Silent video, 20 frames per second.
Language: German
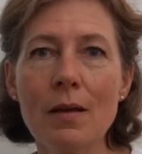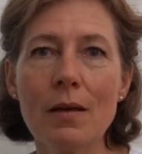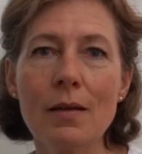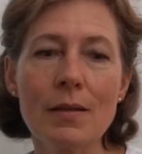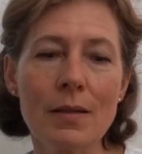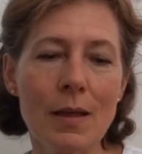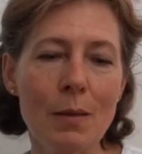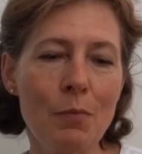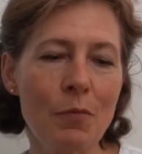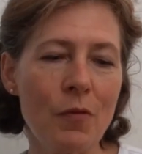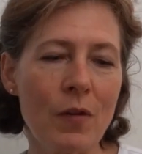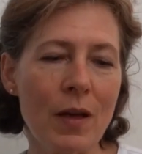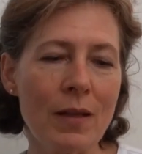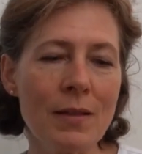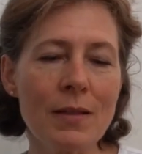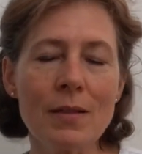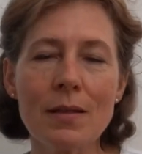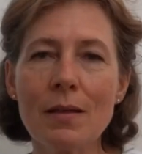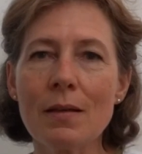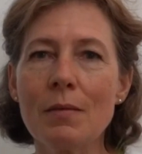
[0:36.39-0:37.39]
Es gibt
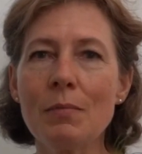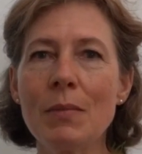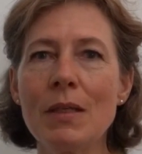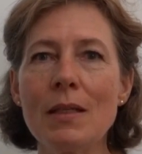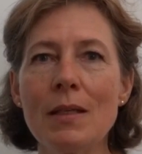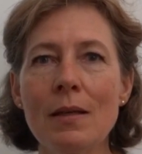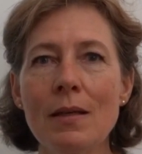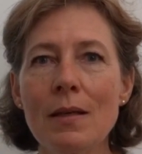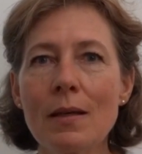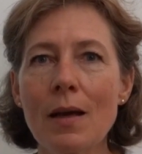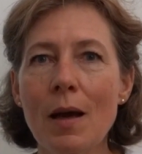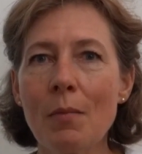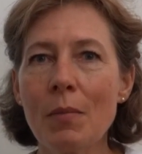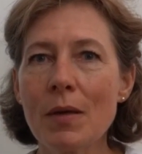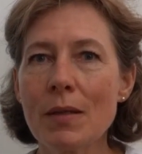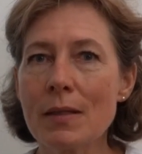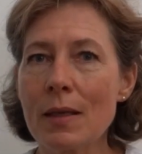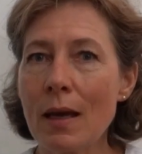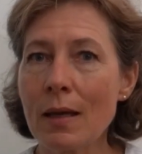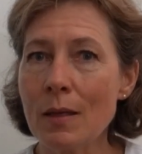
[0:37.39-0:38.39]
Pflanzen, mit denen kann
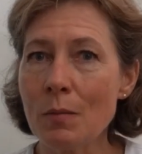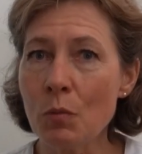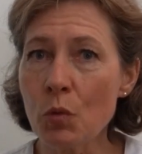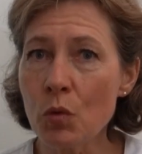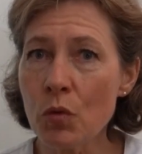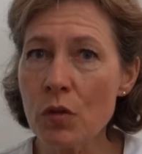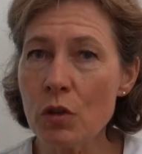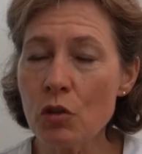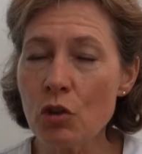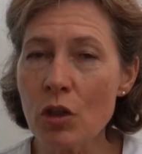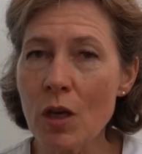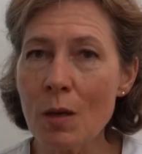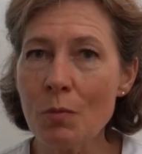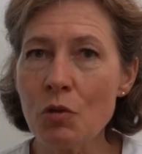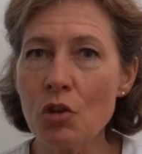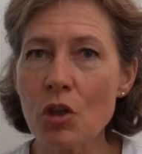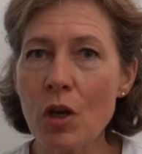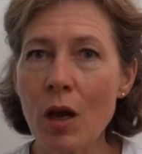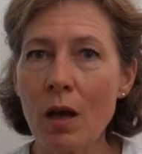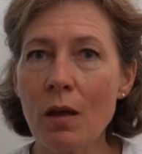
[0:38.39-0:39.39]
man sein Immunsystem
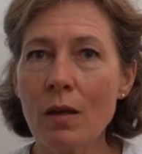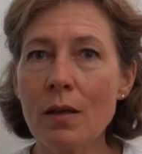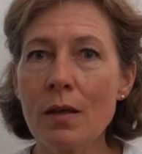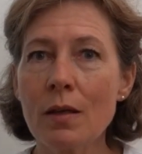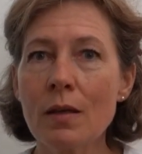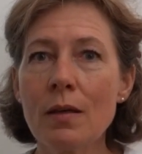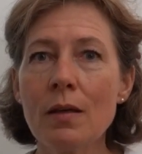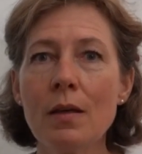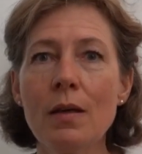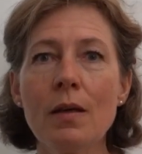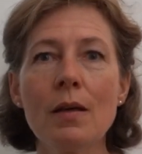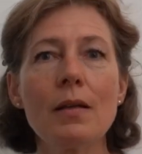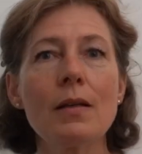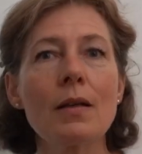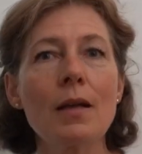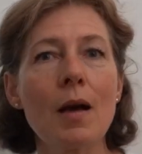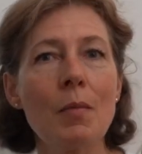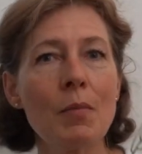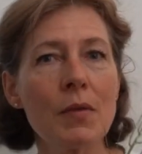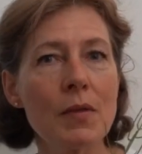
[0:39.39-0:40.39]
stärken,
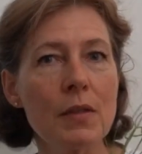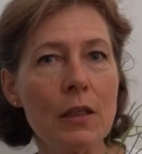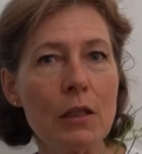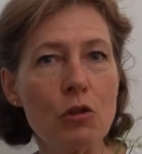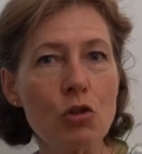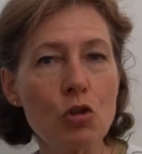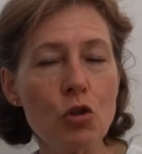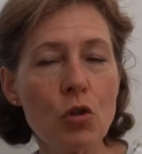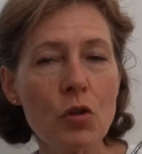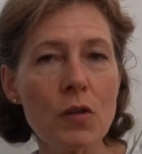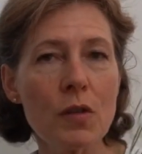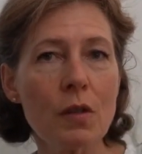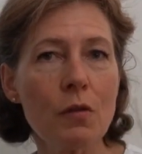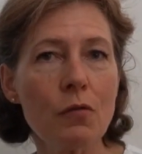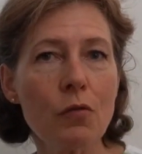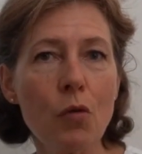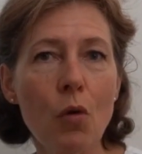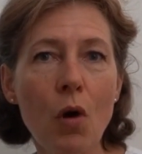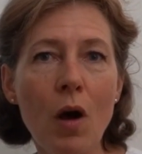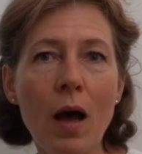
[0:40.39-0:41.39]
da kann man sich schützen
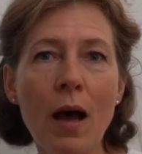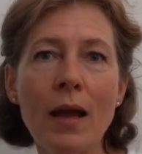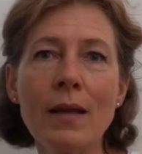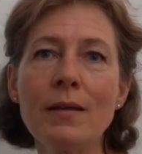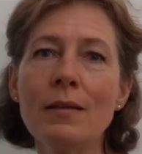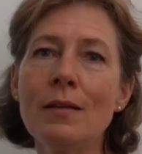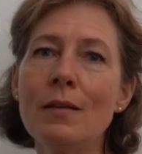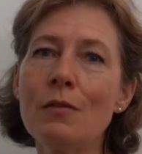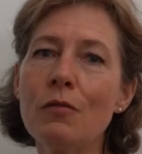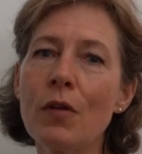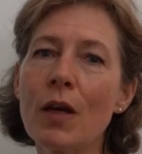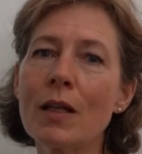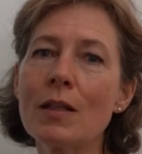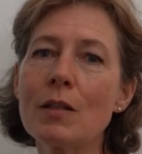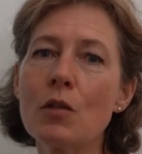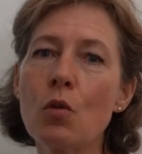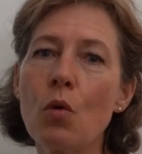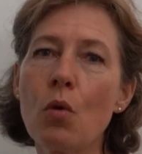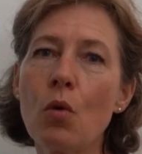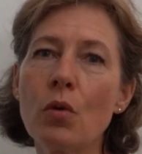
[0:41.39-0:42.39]
vor einer
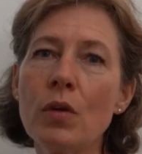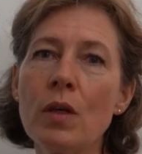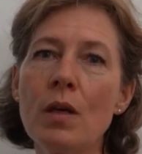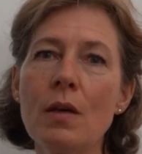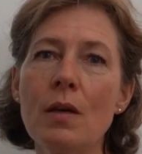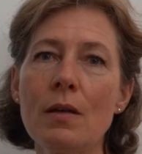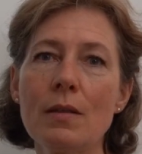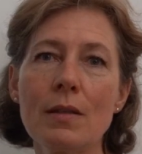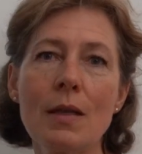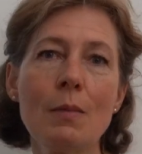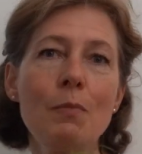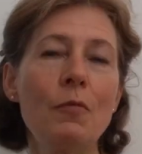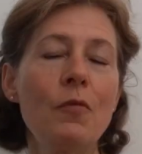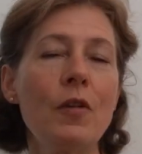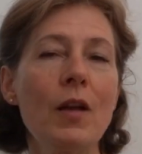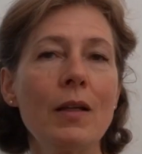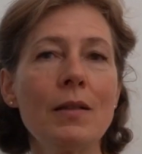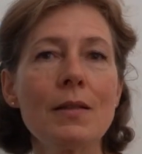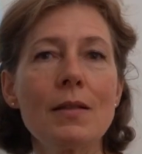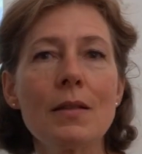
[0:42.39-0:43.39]
Infektion. Es gibt
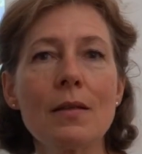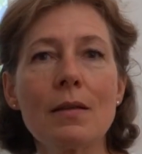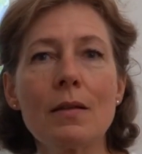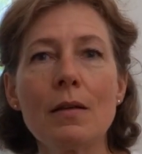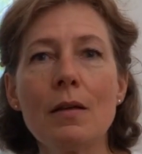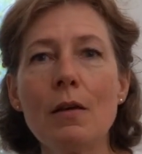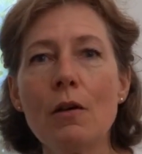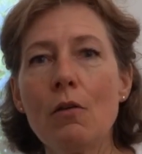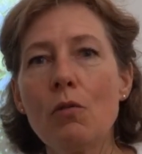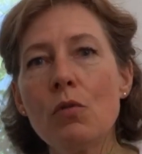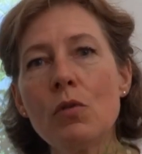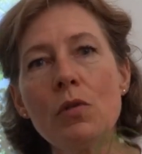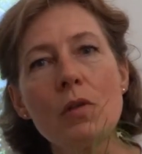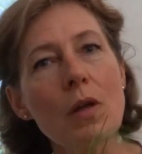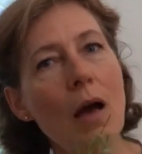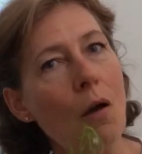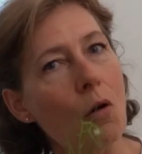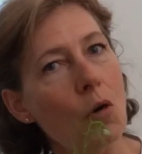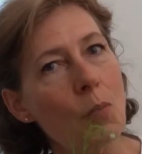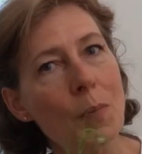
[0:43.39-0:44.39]
Pflanzen
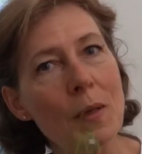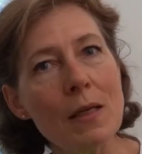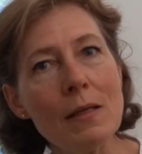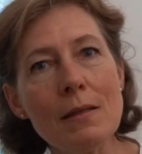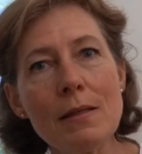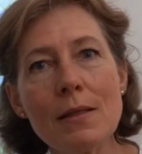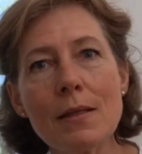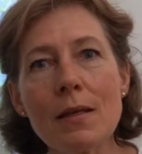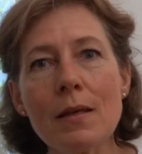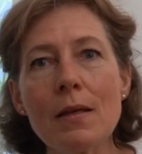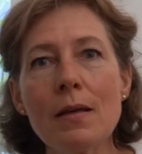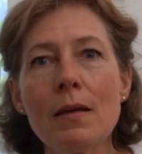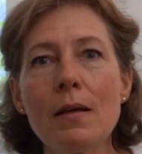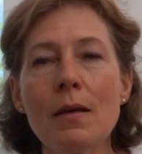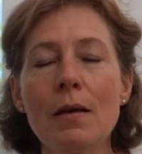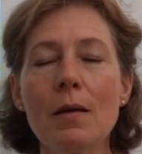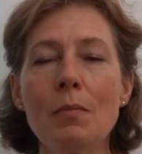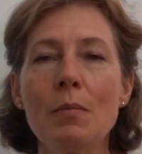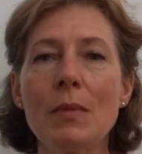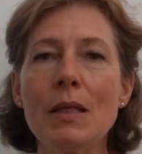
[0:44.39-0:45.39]
und auch Pilze,
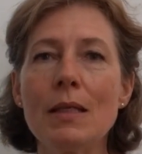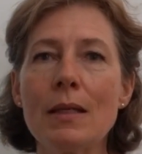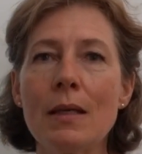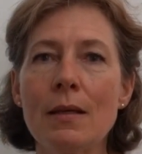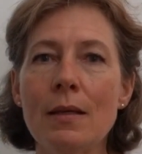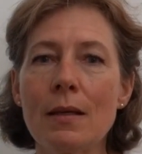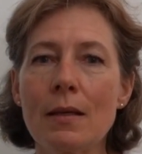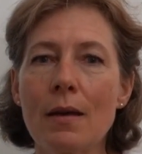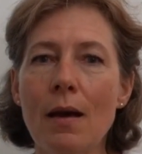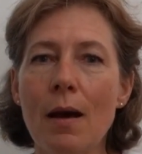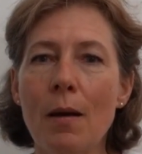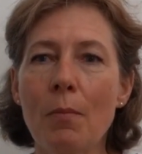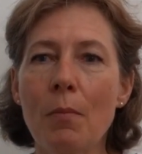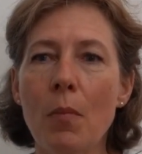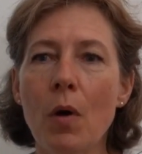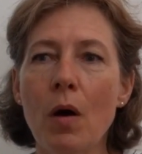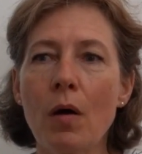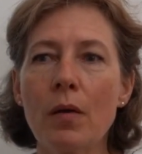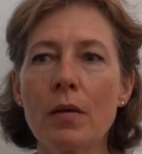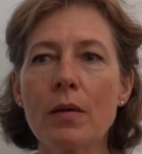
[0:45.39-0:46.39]
mit denen kann
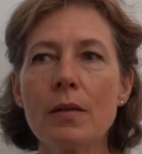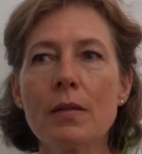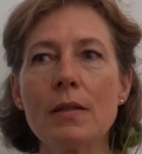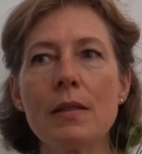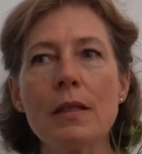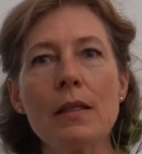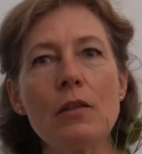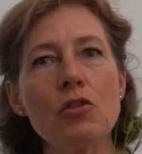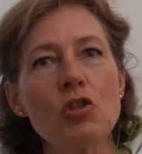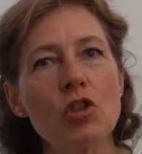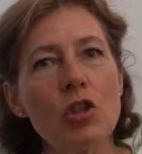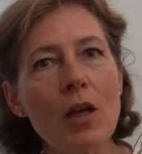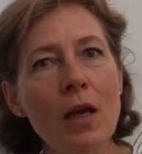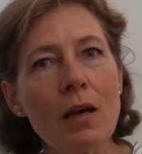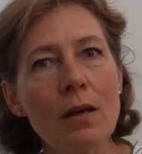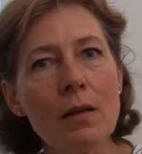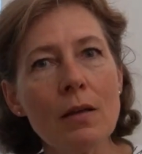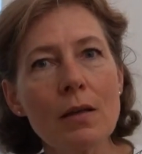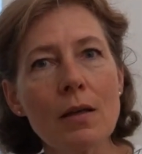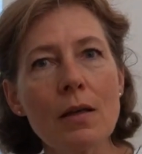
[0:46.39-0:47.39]
man sich
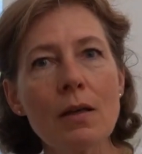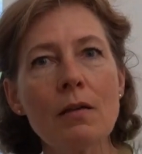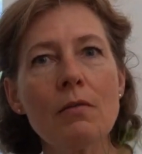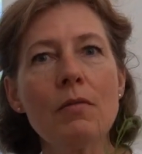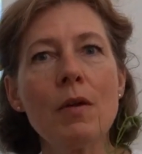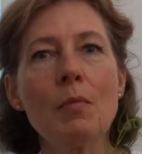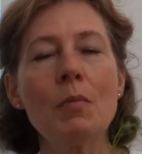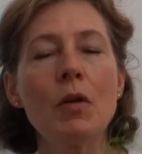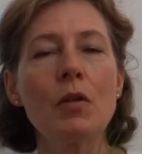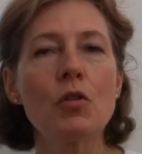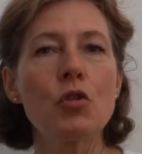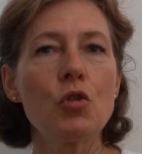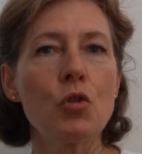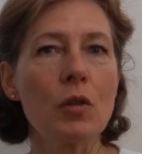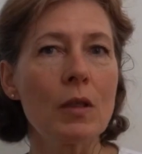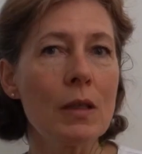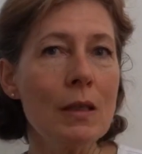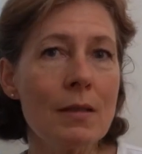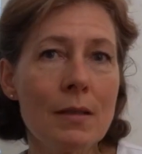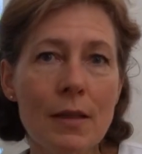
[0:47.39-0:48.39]
stärken, wenn man
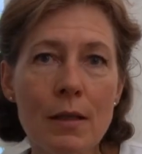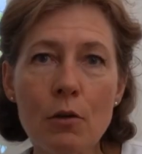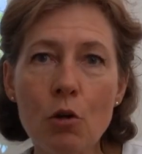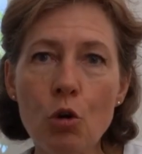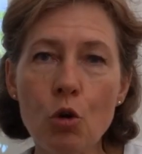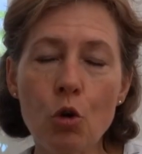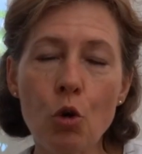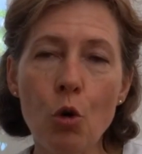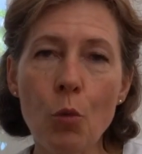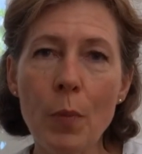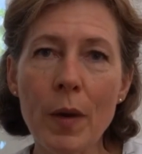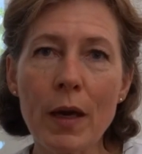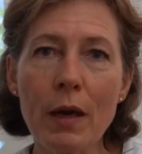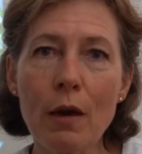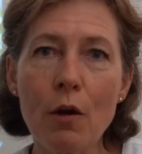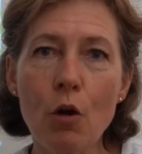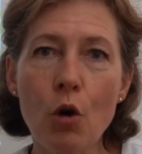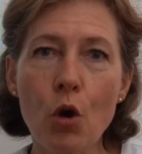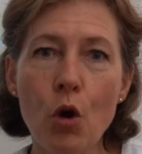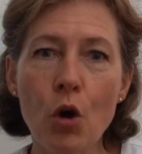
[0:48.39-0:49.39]
zur Risikogruppe
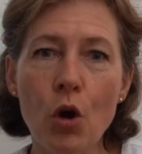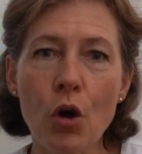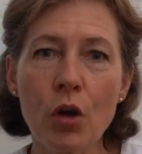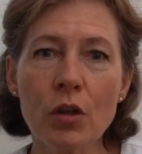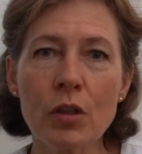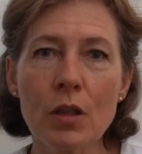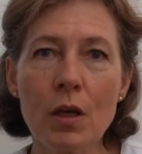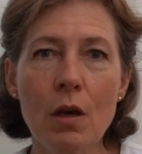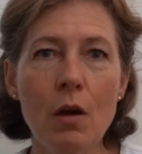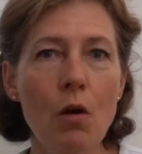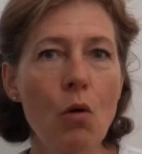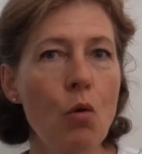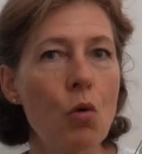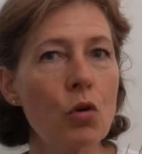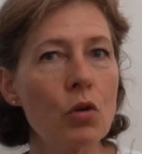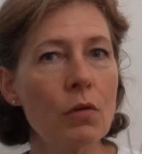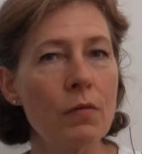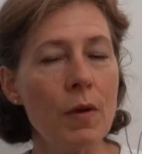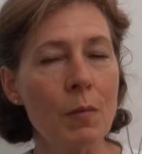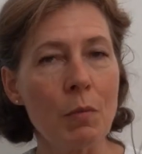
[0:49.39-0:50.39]
gehört
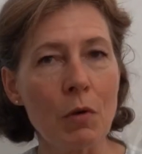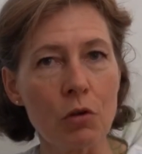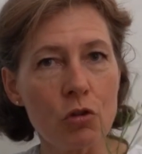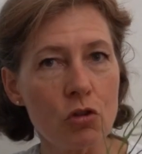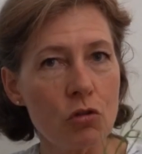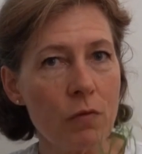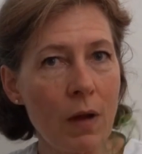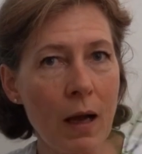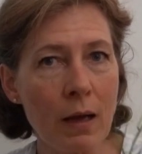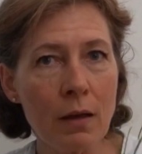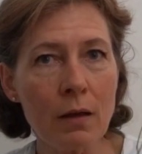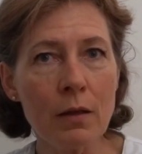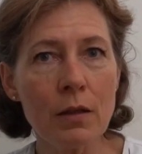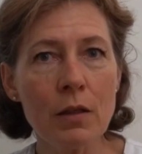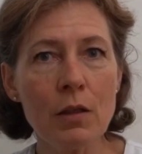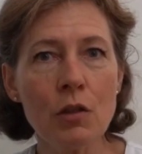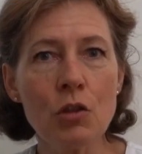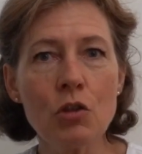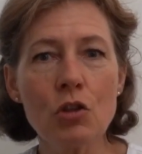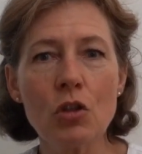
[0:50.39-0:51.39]
oder wenn man schwanger
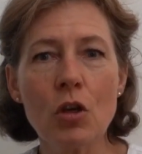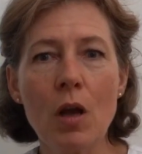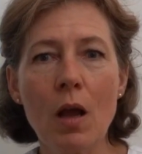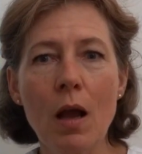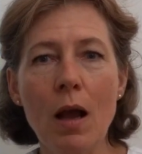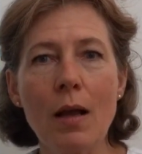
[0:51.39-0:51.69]
ist.